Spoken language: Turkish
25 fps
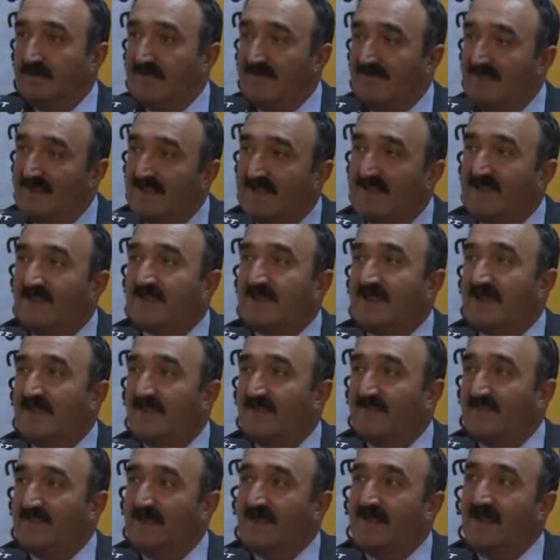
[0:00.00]
devletler
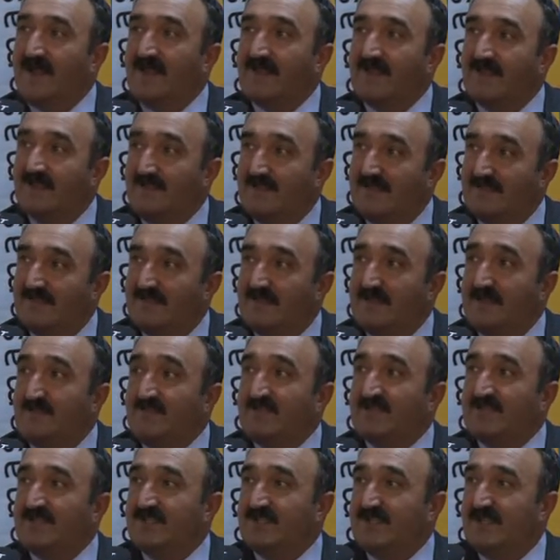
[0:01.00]
tarafından agredit
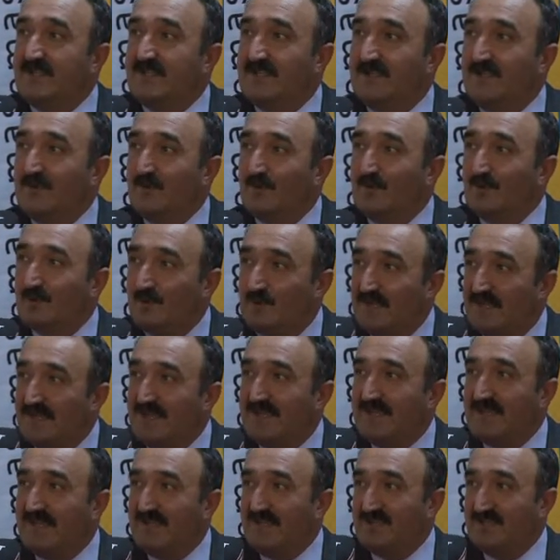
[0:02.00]
edilmiş e,
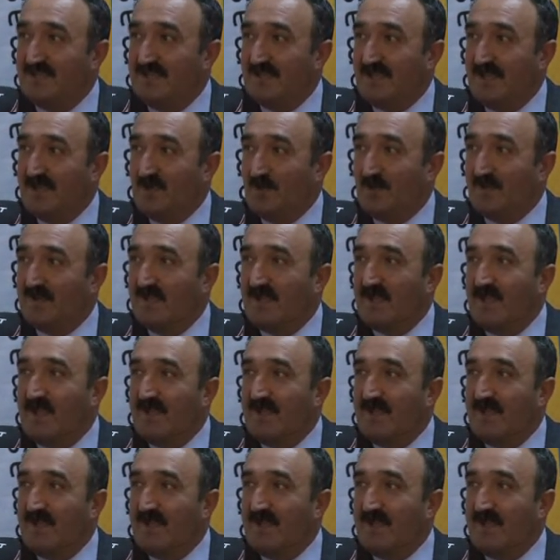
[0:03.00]
kurumlara gidecekler orada.